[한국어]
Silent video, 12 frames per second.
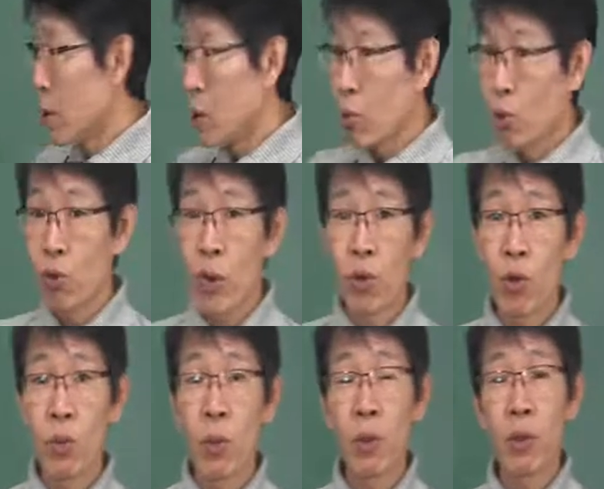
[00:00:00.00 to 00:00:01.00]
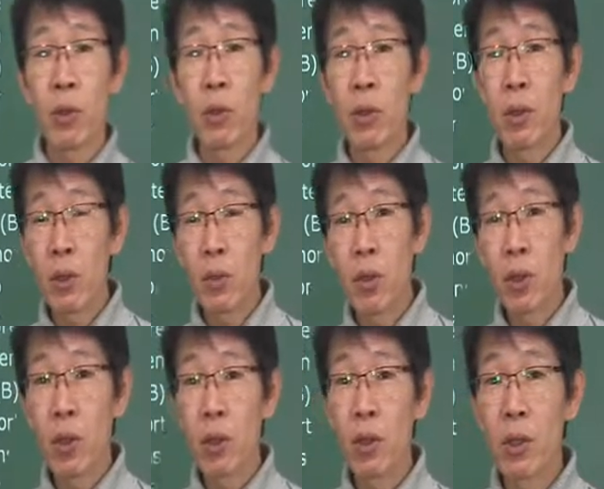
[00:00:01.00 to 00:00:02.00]
여러분 중학교 때 배웠던 거 뭐
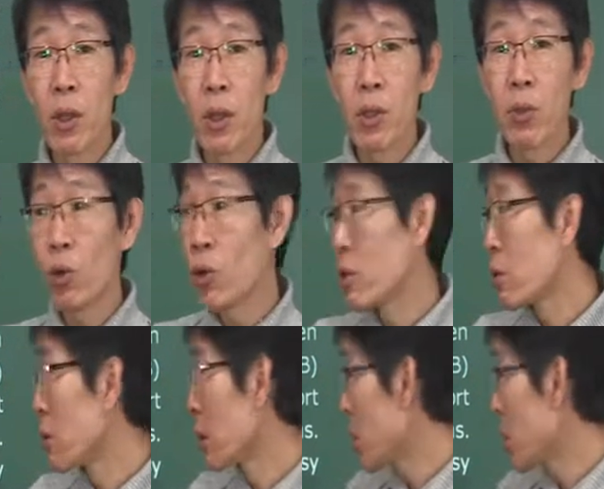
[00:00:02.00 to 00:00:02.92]
이거 기억할지 모르겠어.